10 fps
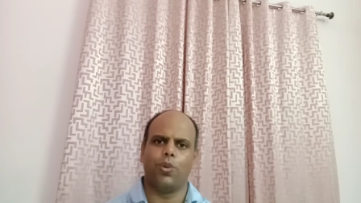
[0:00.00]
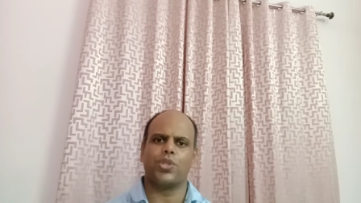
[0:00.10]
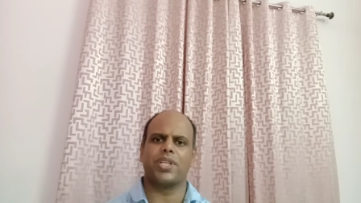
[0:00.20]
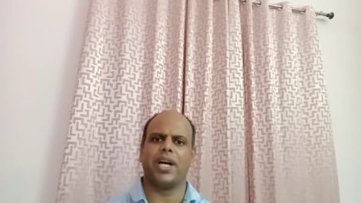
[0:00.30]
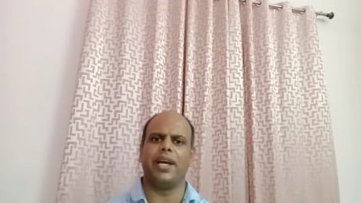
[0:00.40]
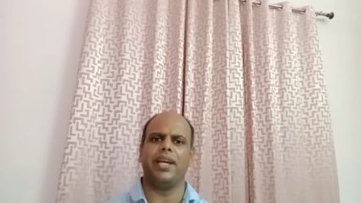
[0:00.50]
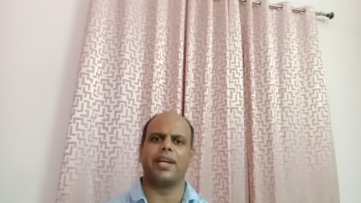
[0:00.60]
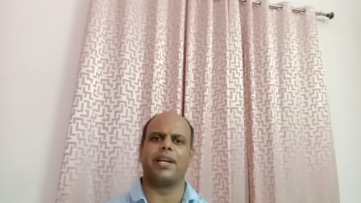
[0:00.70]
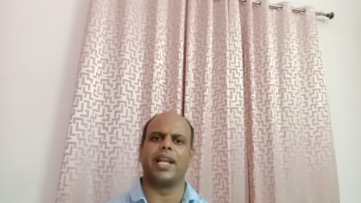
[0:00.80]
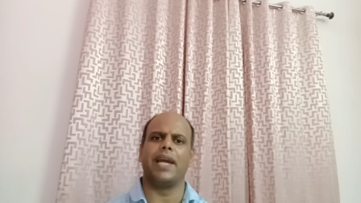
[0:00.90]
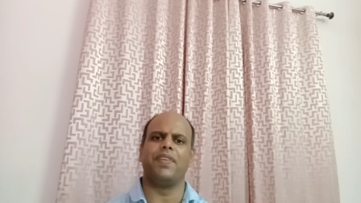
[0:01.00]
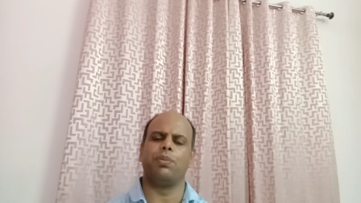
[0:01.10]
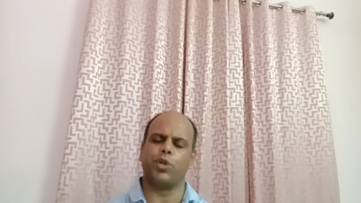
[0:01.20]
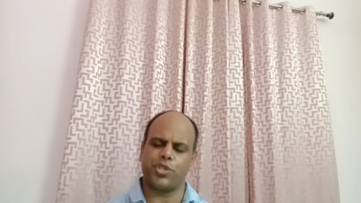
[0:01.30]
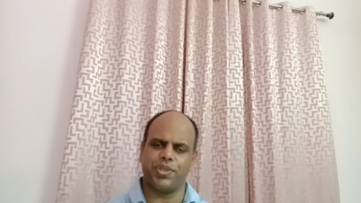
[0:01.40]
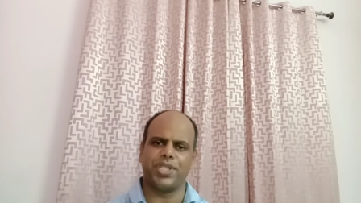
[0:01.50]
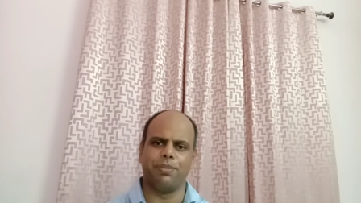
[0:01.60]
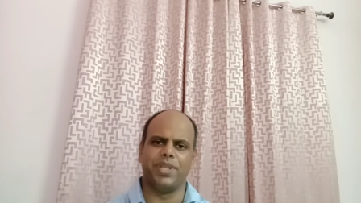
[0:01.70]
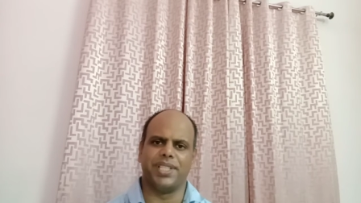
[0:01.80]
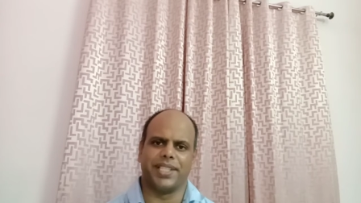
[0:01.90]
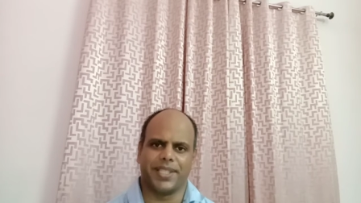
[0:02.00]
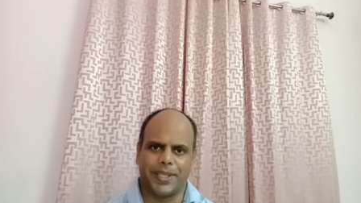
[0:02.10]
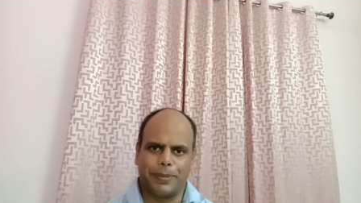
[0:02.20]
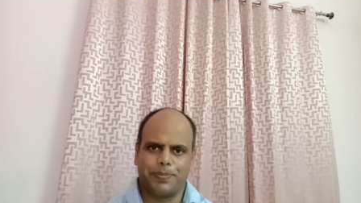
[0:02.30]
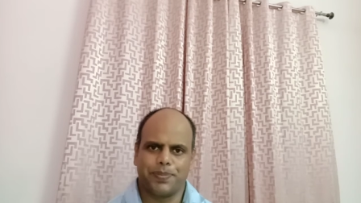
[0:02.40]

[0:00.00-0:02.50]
उसका एक लाइव डिमोन्स्ट्रेशन मिल जाता है